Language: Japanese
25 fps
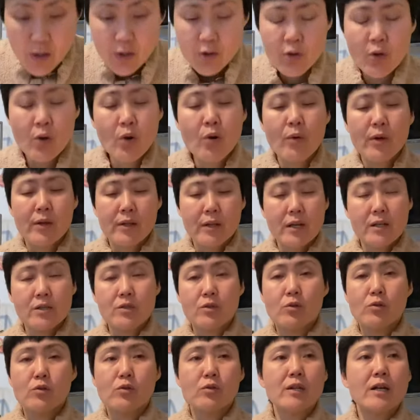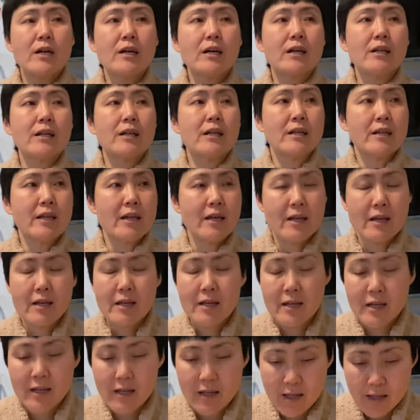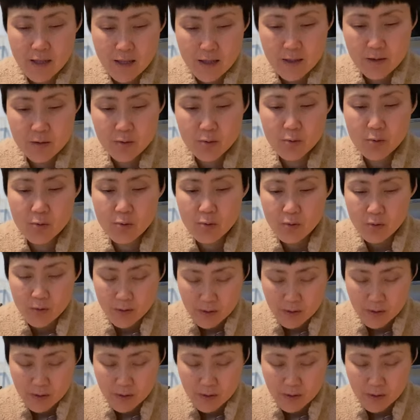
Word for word: 今日はね、その中でね、えー、その